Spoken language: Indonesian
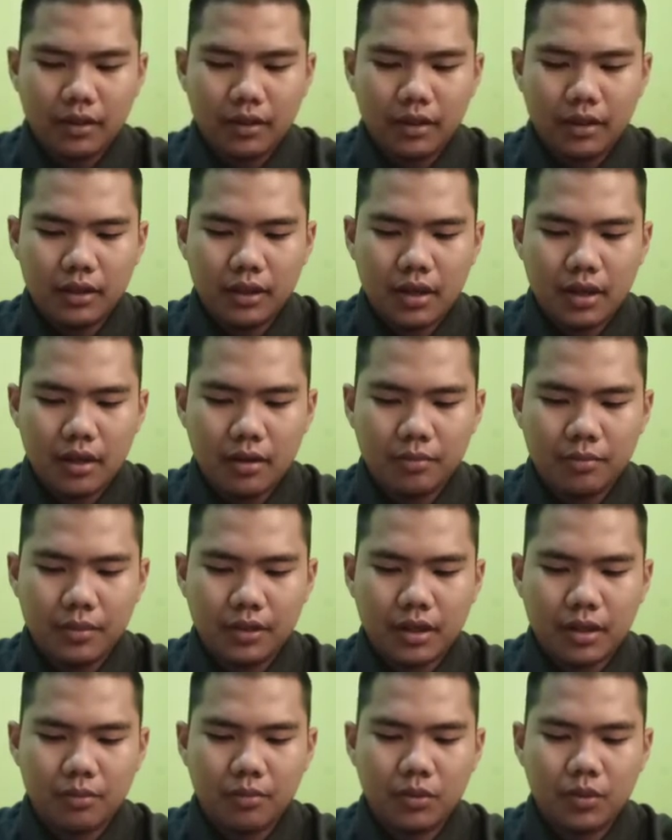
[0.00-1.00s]
3.
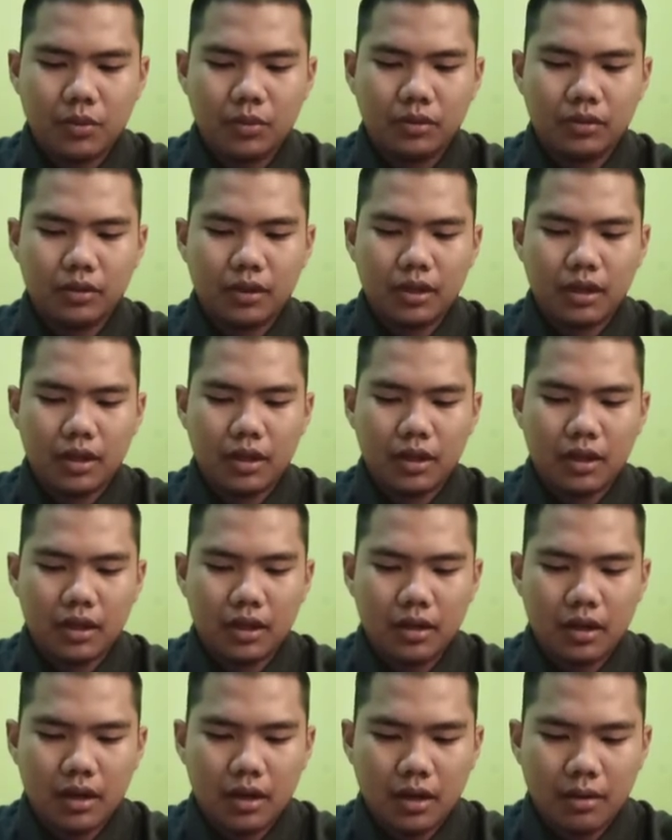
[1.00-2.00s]
Menyambung
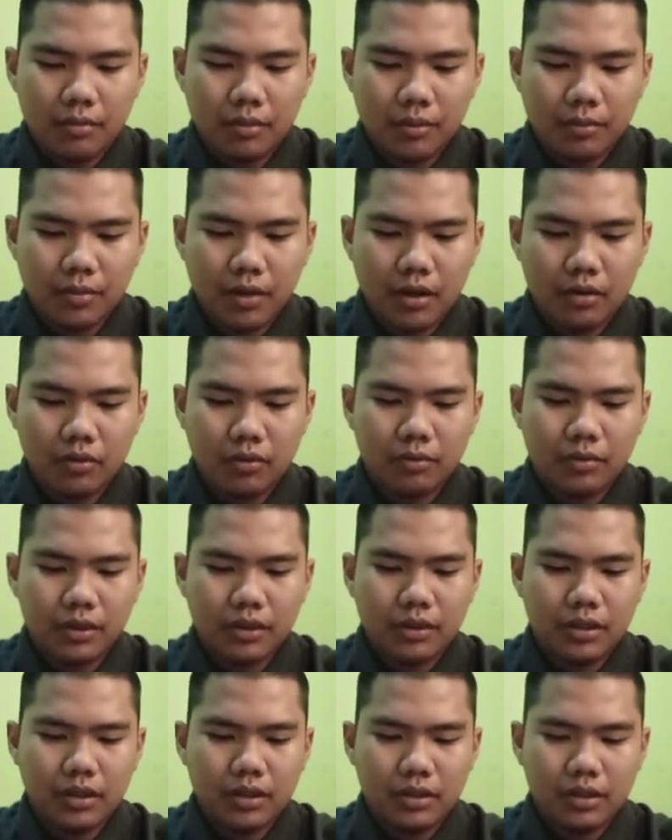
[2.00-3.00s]
tenaga dalam membangun
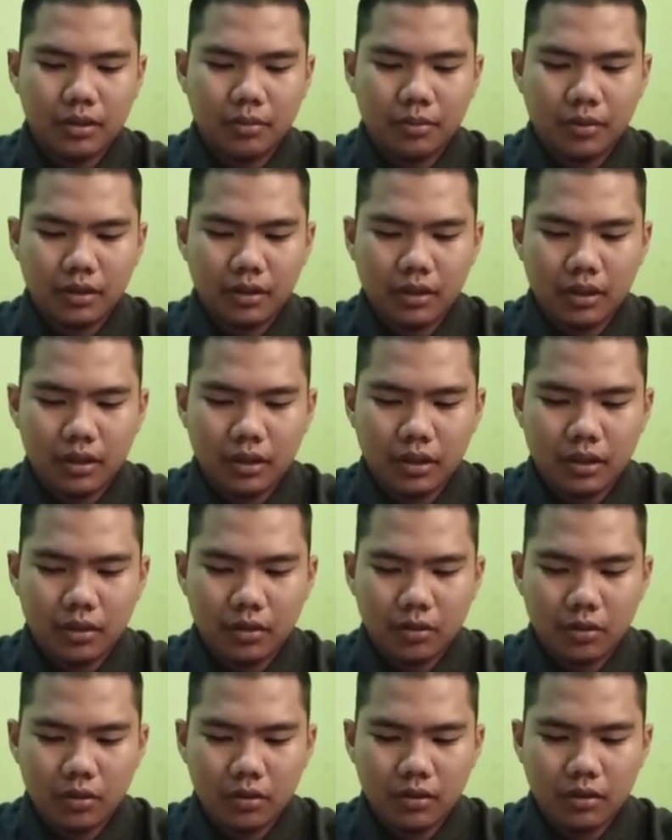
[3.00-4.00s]
masjid seperti
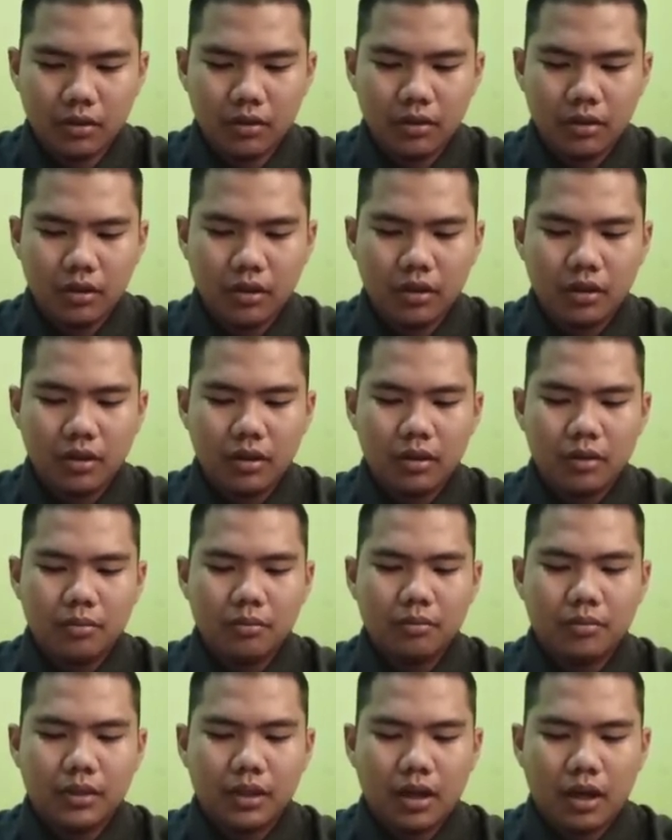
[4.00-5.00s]
ikut
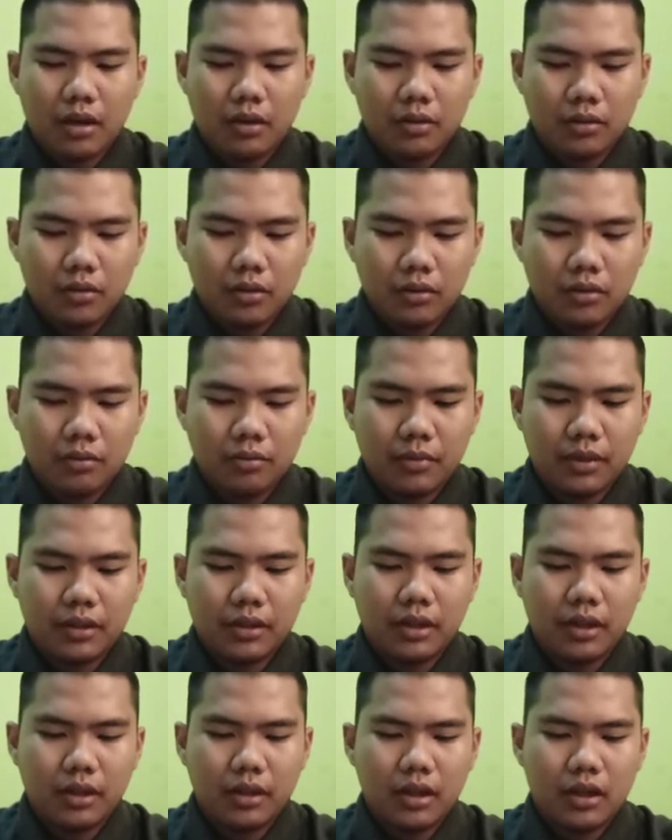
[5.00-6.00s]
mengangkut
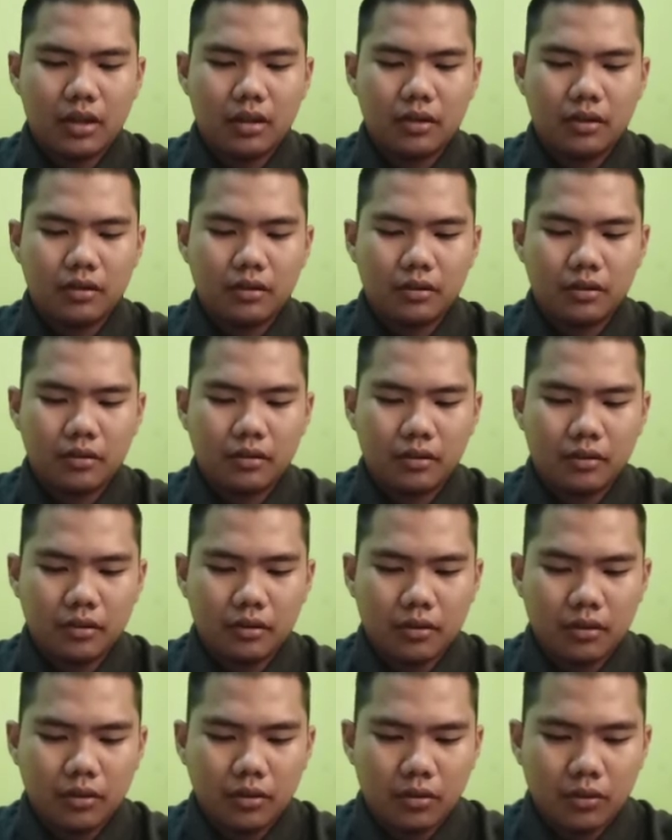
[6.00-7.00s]
material
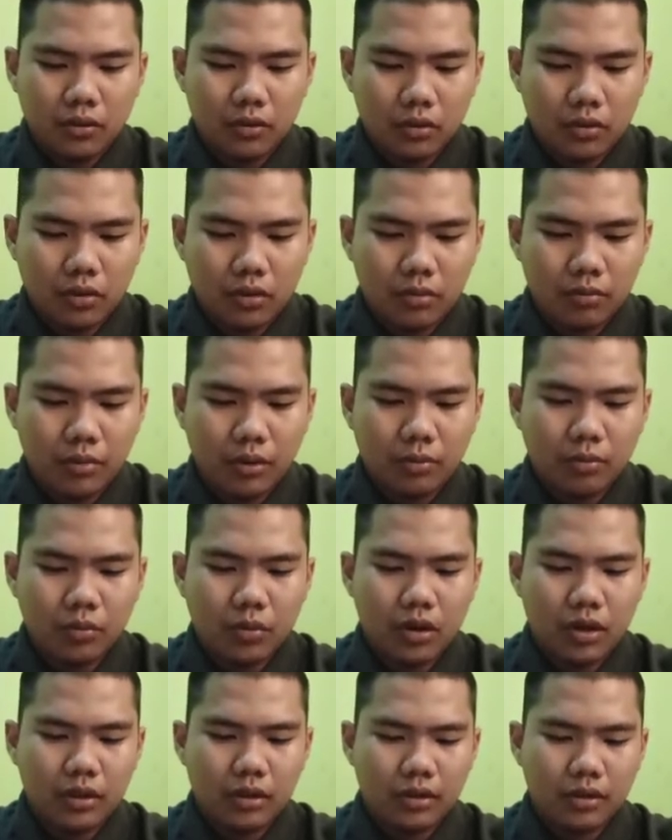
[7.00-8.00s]
untuk
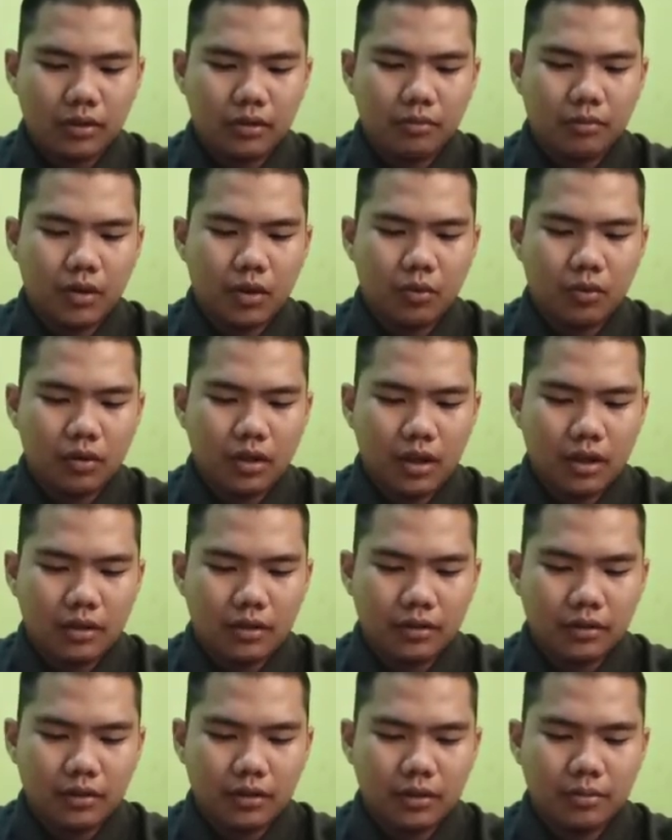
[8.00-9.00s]
membuat
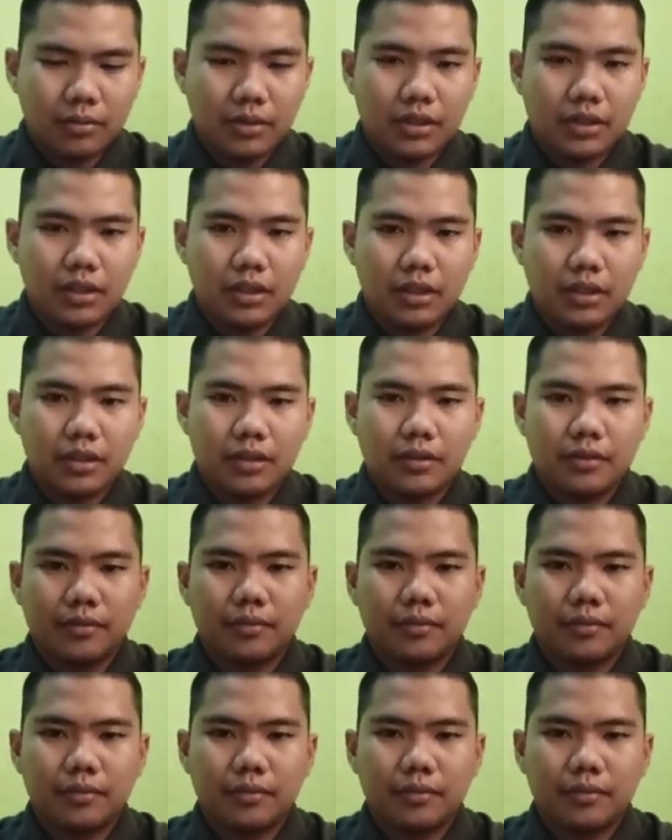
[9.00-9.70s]
bangunan masjid.